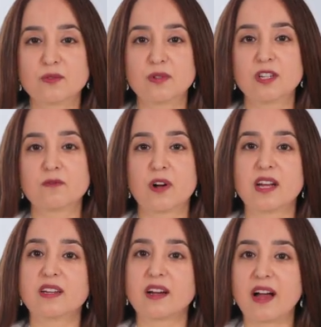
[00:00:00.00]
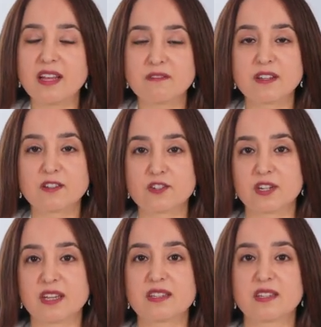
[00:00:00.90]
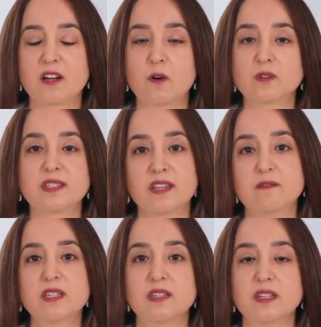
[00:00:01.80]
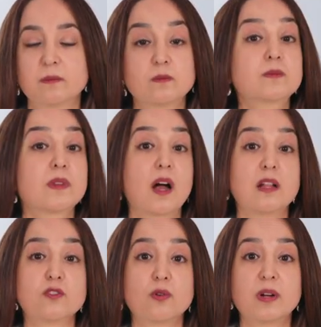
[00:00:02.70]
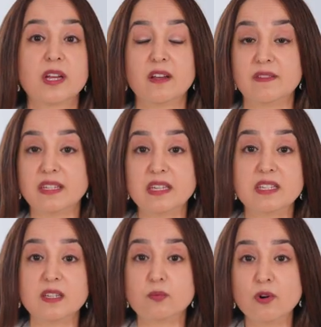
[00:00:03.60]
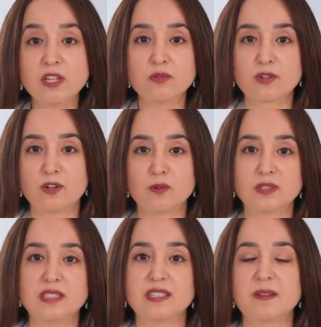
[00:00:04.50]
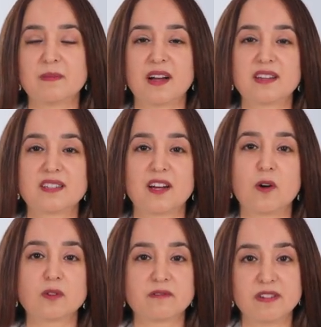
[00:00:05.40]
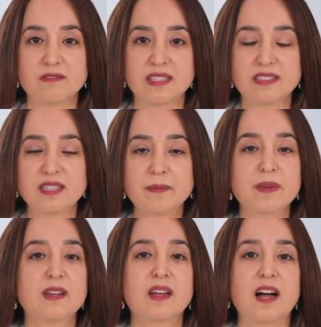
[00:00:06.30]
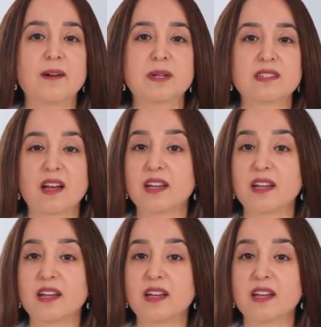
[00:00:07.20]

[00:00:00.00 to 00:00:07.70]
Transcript: natürlich für eine reife, gestresste Haut sehr wichtig. Also, wenn ich die Polynukleotide im Bereich der Haut verwende, habe ich